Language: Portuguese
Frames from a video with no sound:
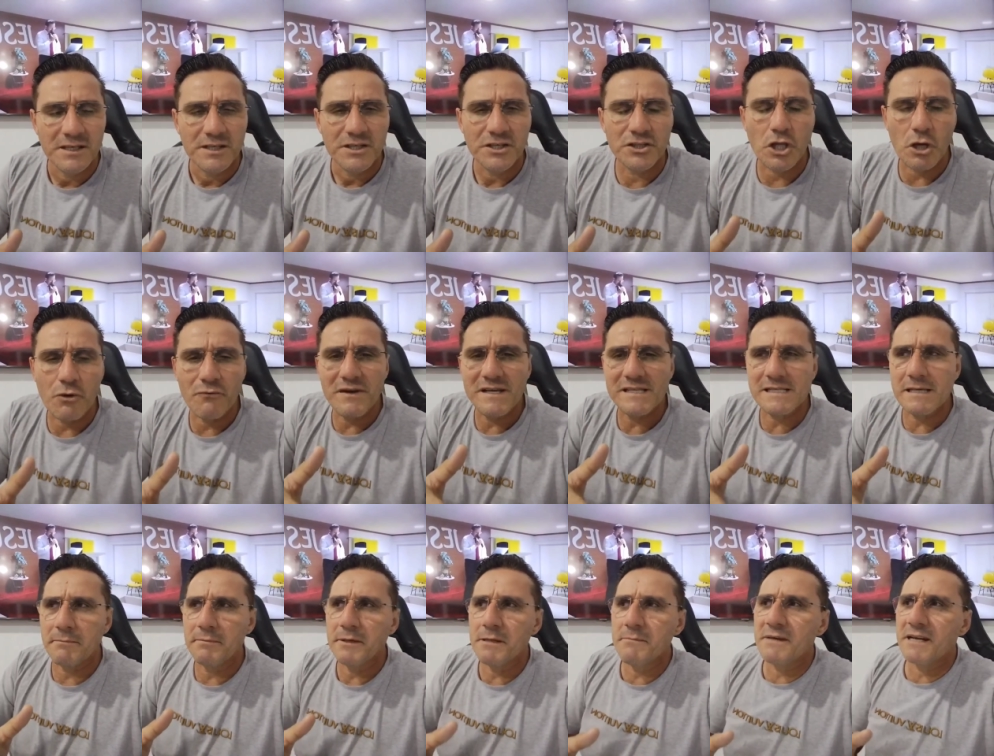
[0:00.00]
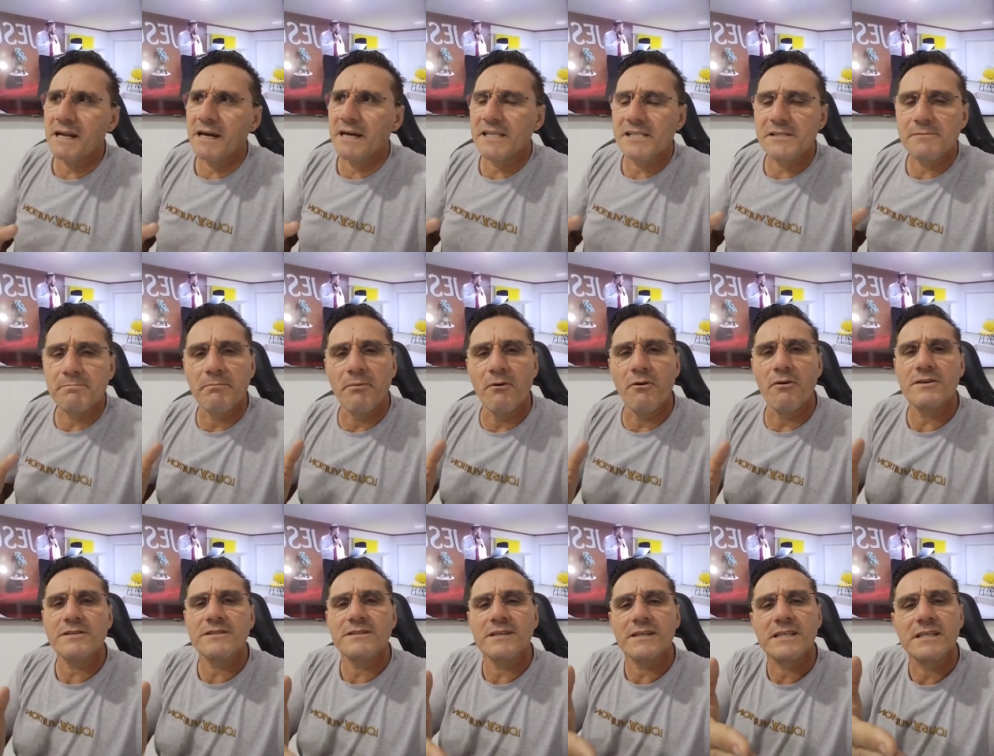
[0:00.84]
E talvez a primeira
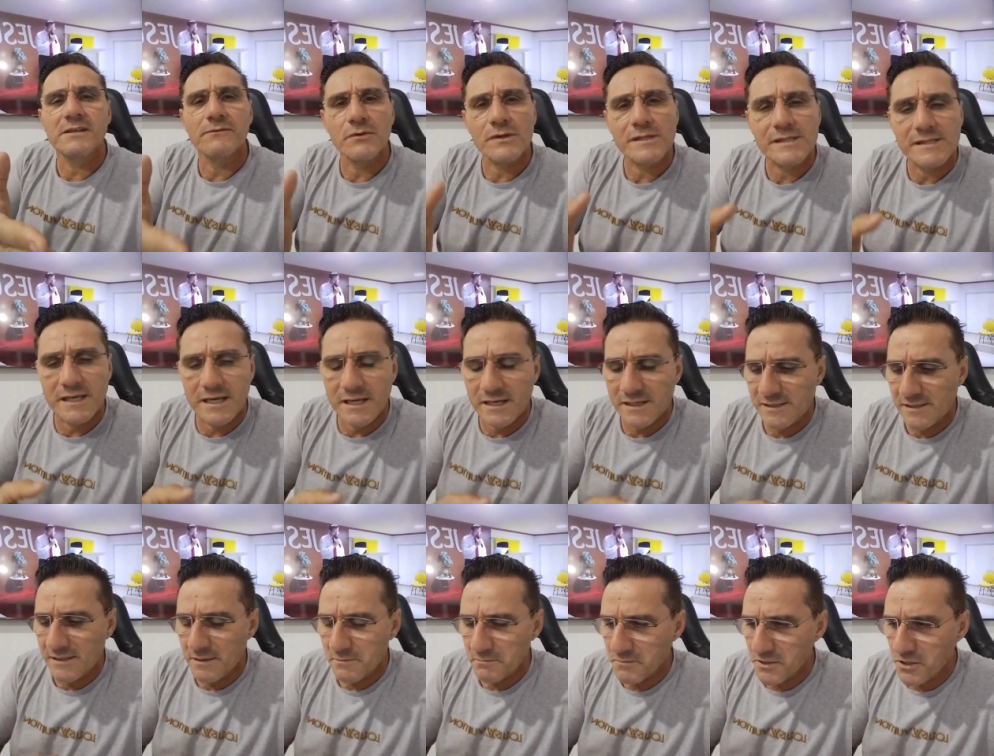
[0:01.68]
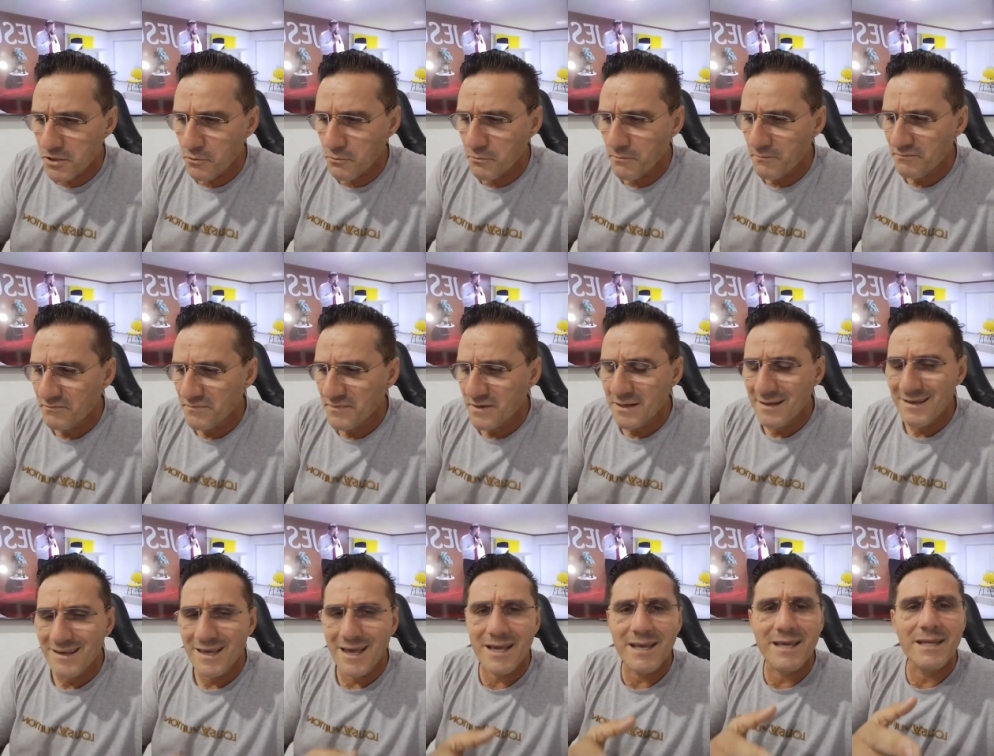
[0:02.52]
resposta que você recebeu
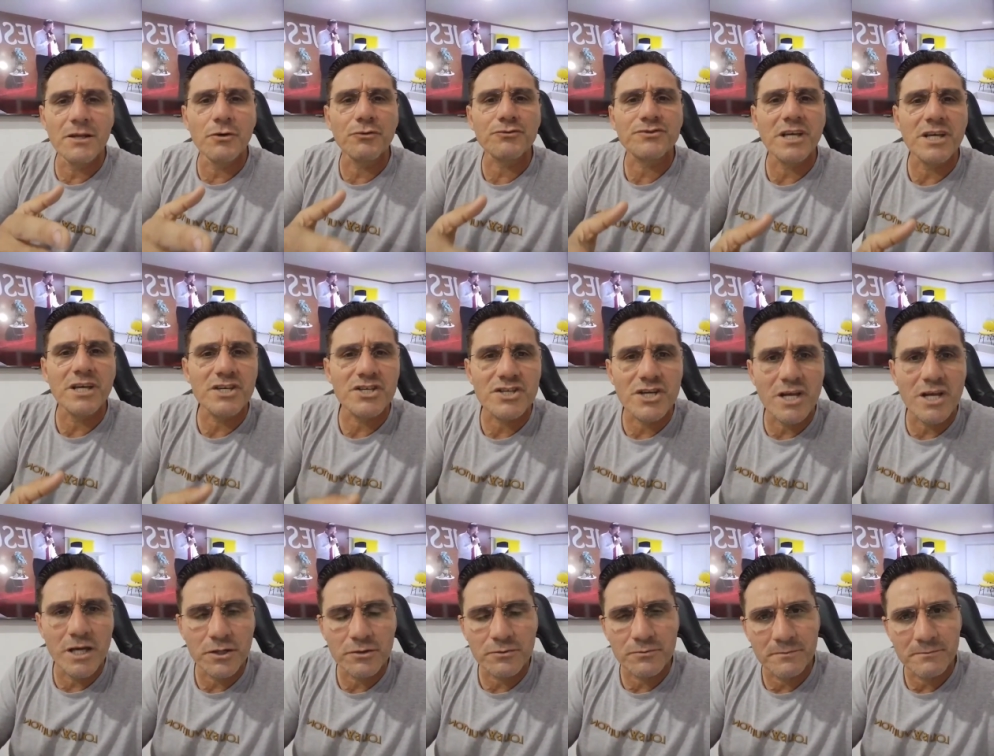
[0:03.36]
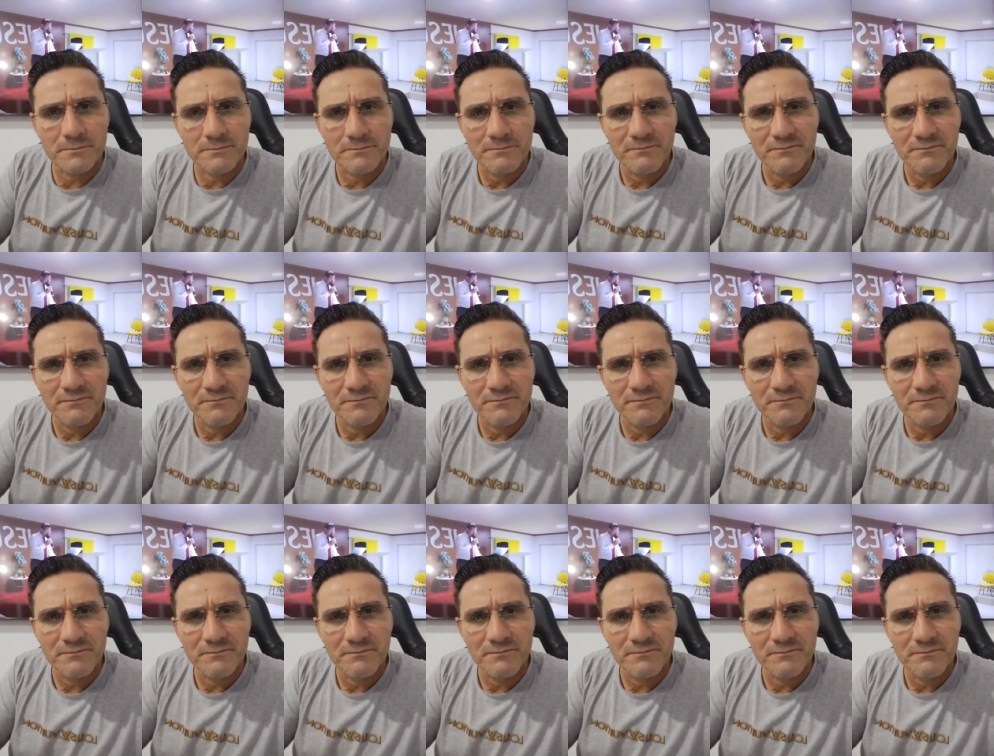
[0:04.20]
é que não tem jeito.